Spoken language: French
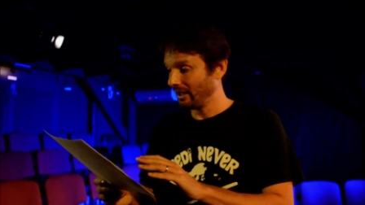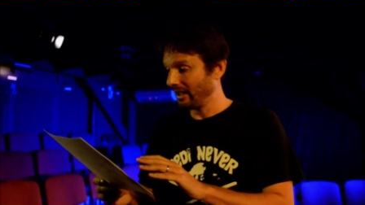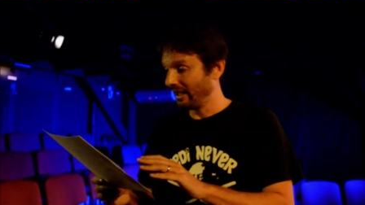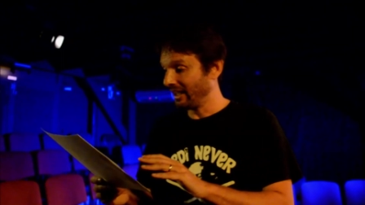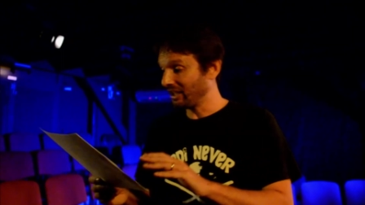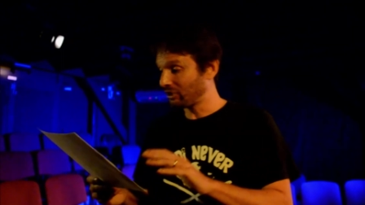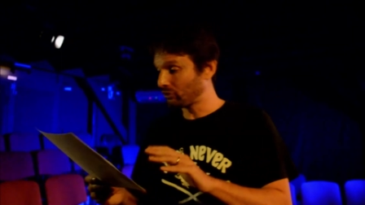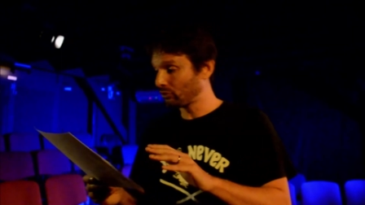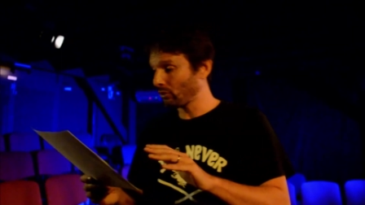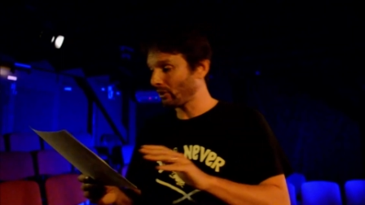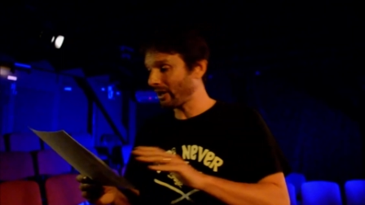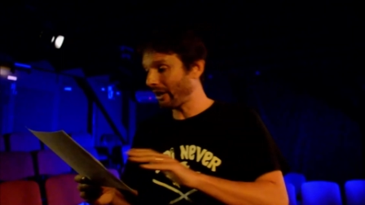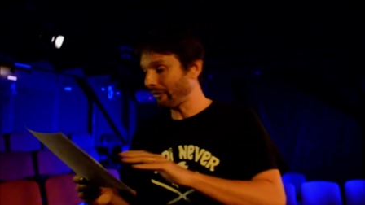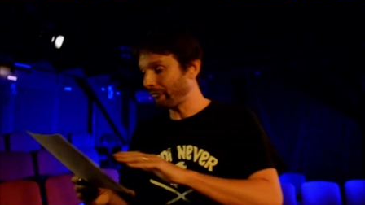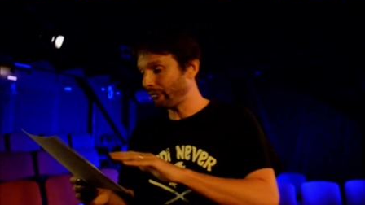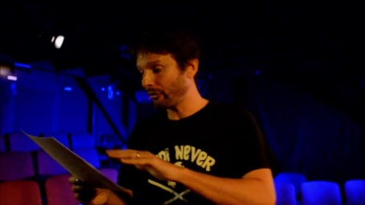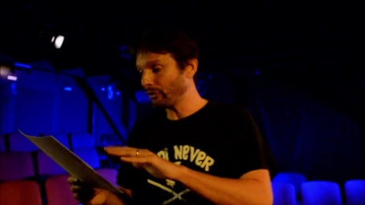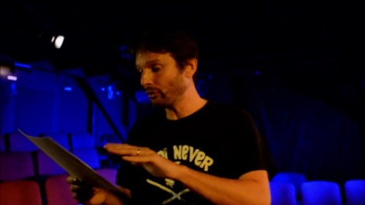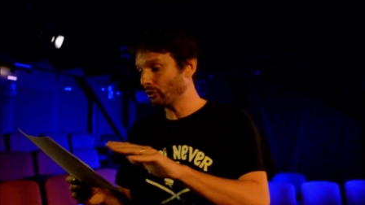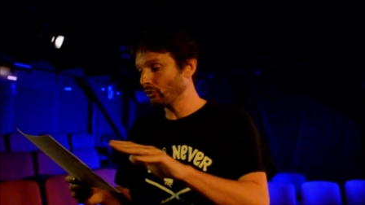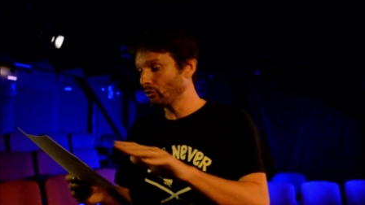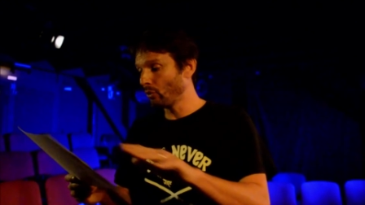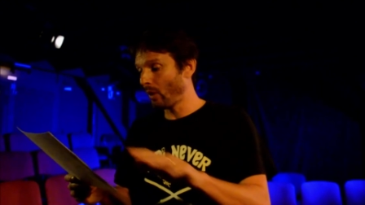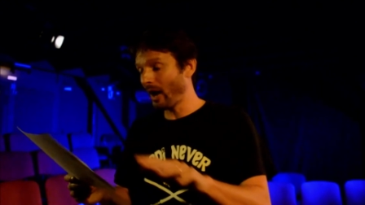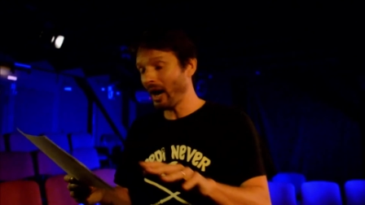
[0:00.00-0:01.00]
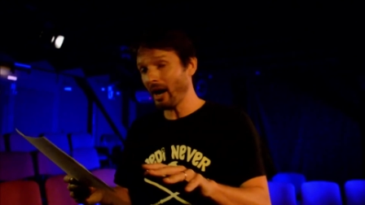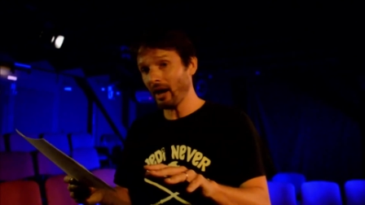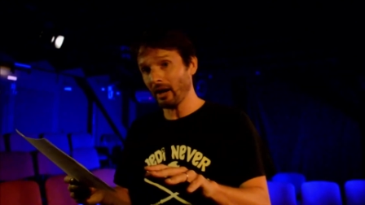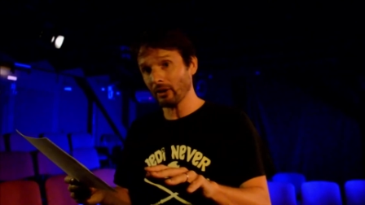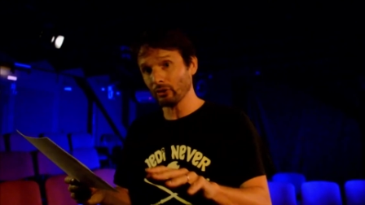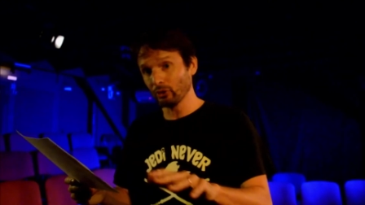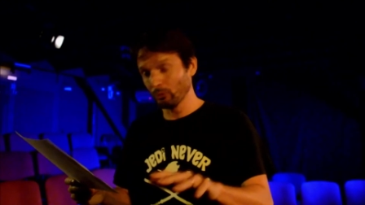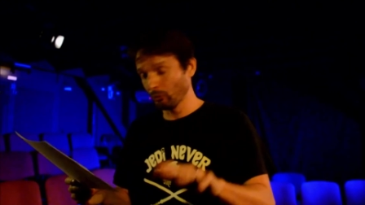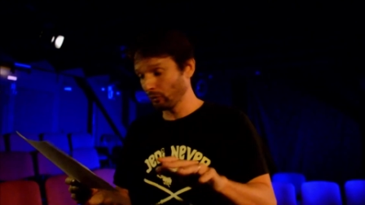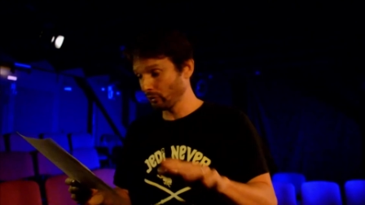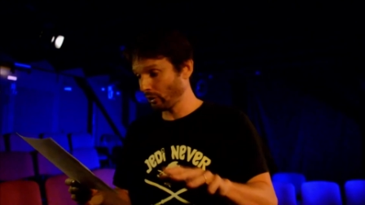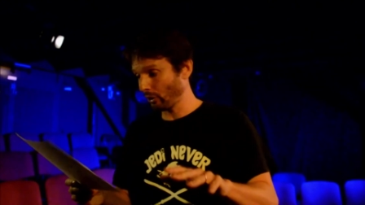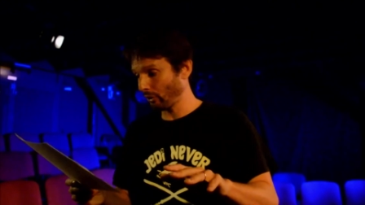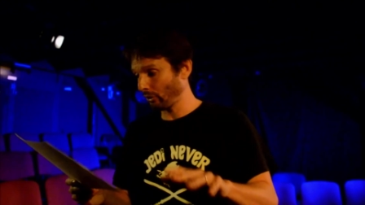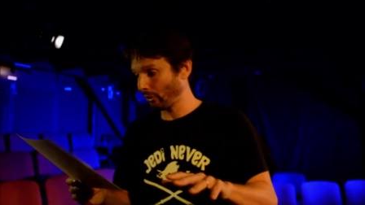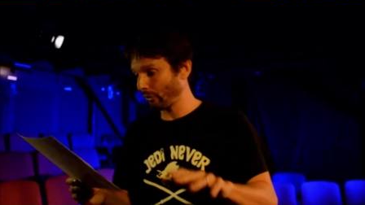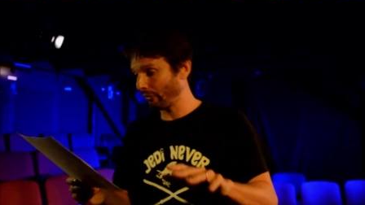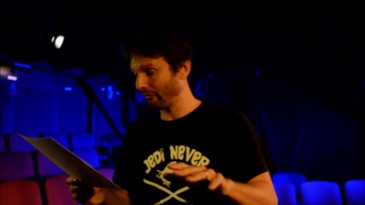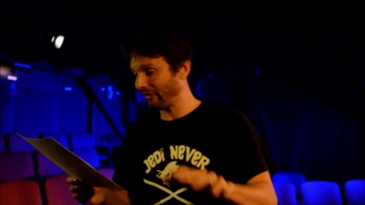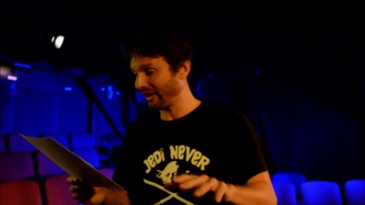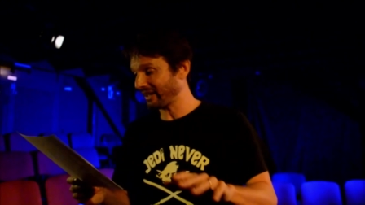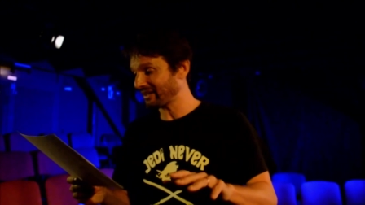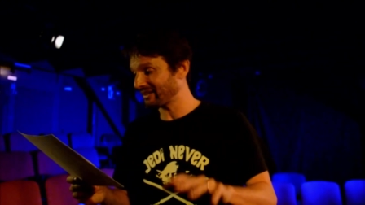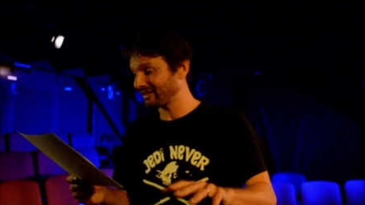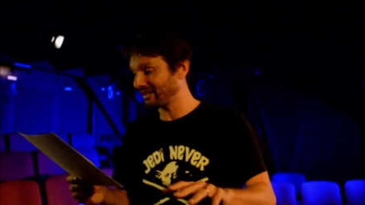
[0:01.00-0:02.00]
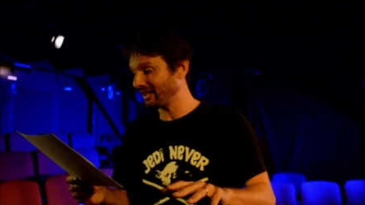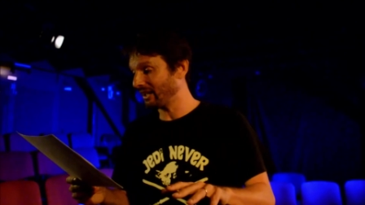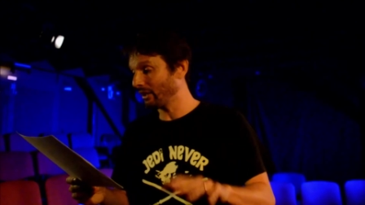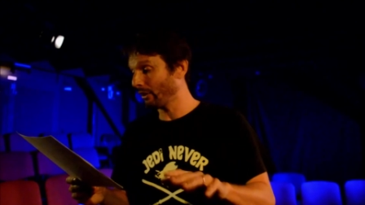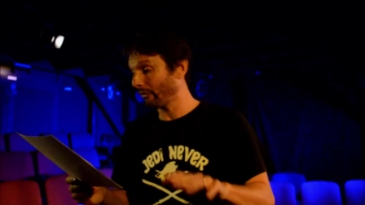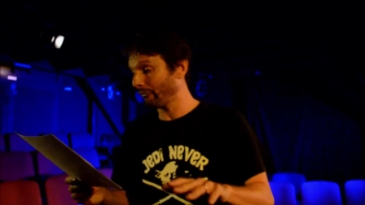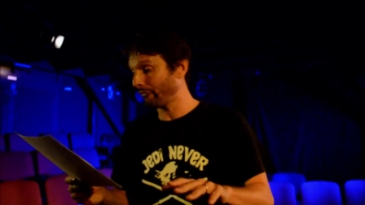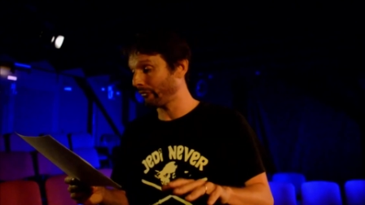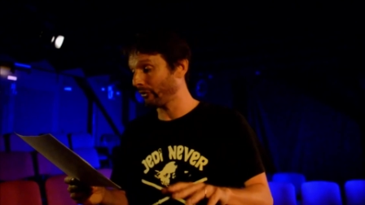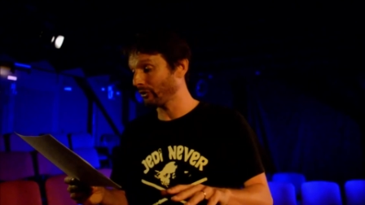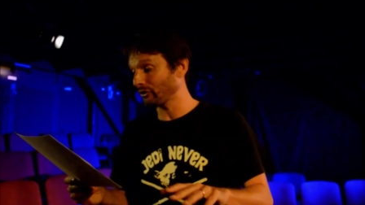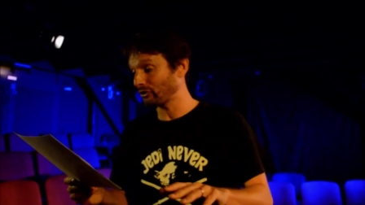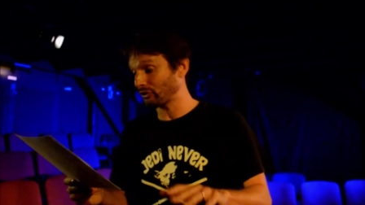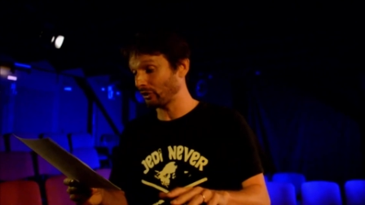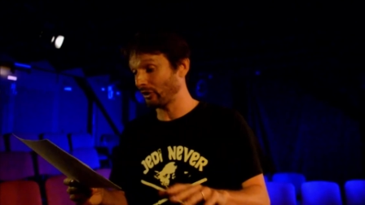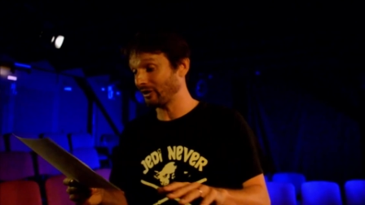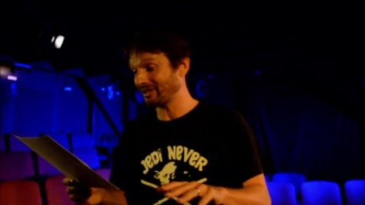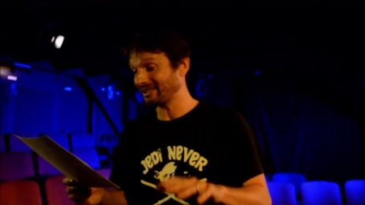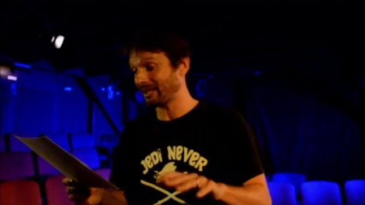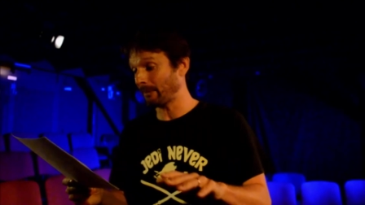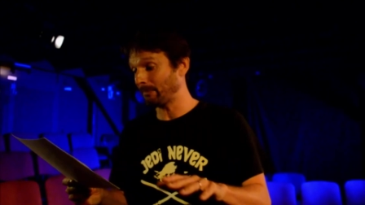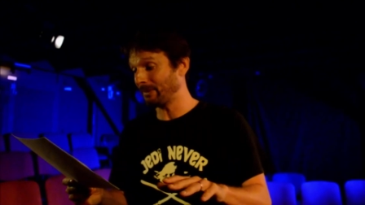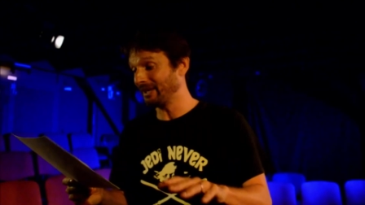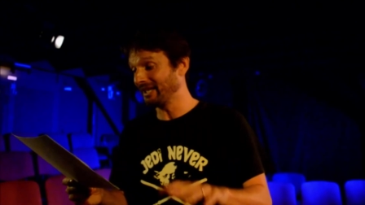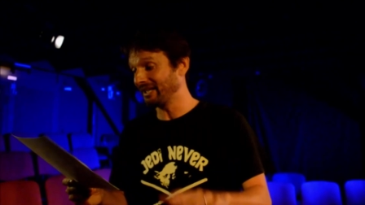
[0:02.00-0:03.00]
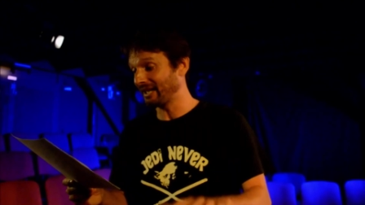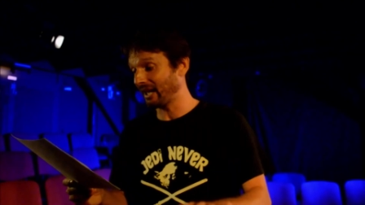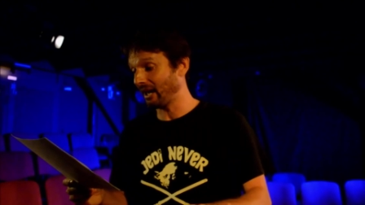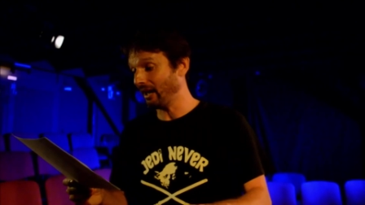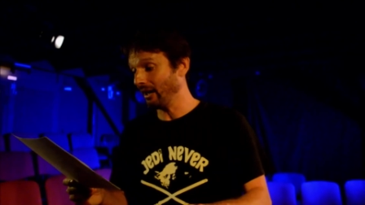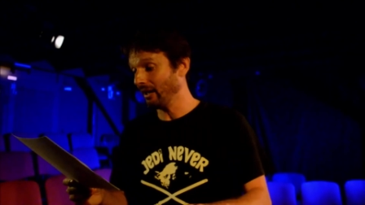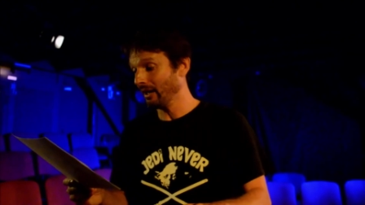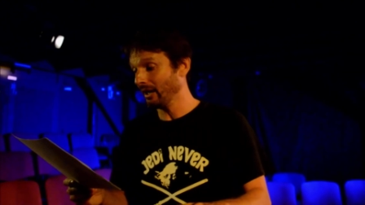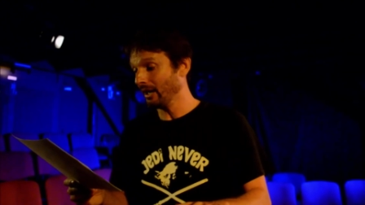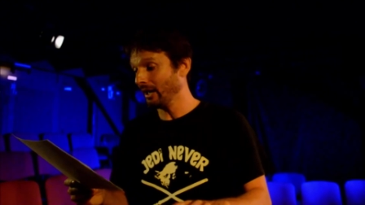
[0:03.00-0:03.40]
Et sur la feuille noire de mon encre versée, l'enfant seul s'appliqua,